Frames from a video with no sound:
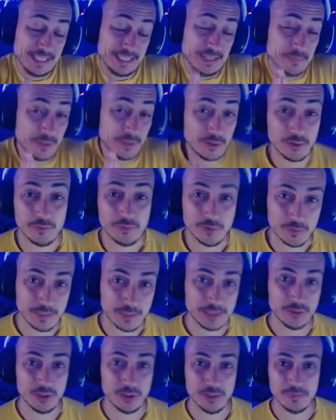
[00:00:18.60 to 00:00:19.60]
el mejor
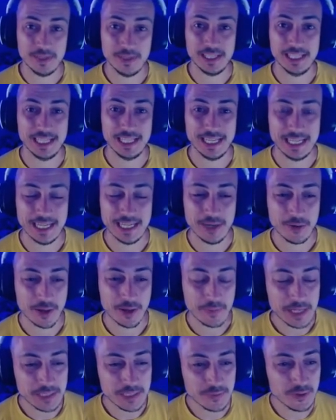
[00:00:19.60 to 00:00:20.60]
formato de Magic Arena ahora
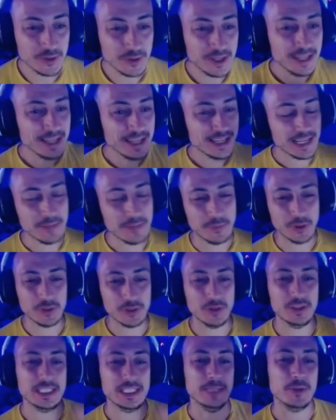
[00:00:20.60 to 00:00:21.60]
mismo, y por eso
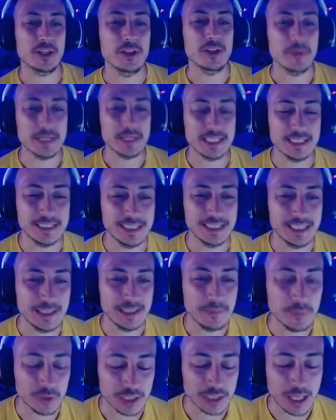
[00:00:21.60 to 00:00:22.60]
le estamos dando bastante
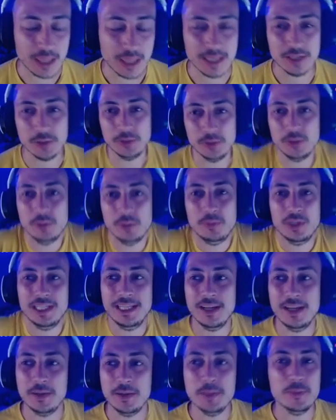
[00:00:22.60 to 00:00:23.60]
importancia, sobre todo porque
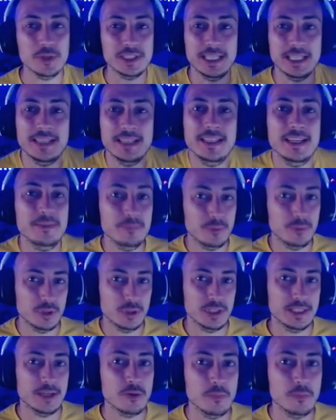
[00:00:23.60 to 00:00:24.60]
ahora mismo estándar pues
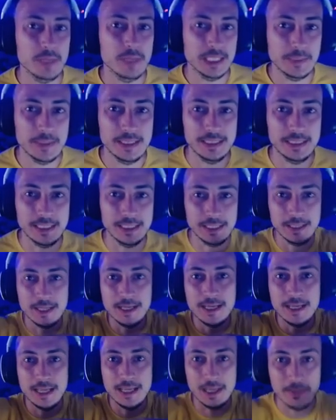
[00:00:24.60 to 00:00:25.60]
está completamente
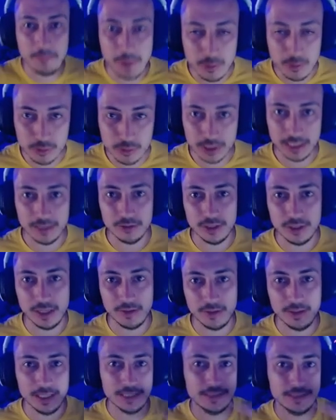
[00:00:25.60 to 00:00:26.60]
en pausa, o sea, es
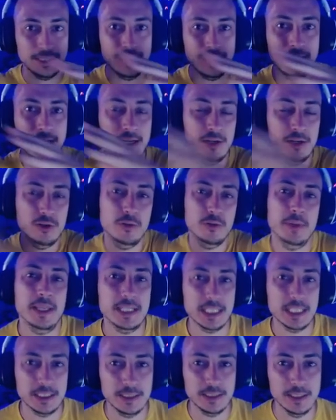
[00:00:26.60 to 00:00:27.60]
decir, hasta el 9 de
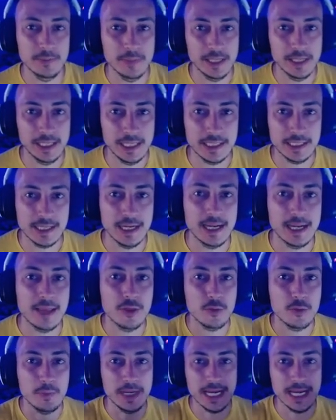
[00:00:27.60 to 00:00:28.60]
septiembre que salga
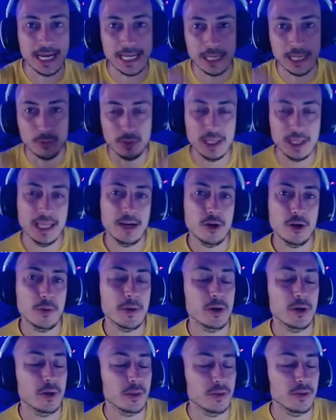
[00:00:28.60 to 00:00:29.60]
Dominaria Unida, la nueva
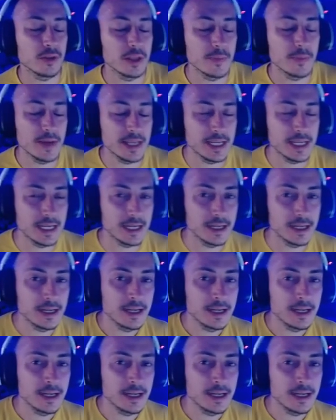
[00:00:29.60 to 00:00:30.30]
colección de Magic,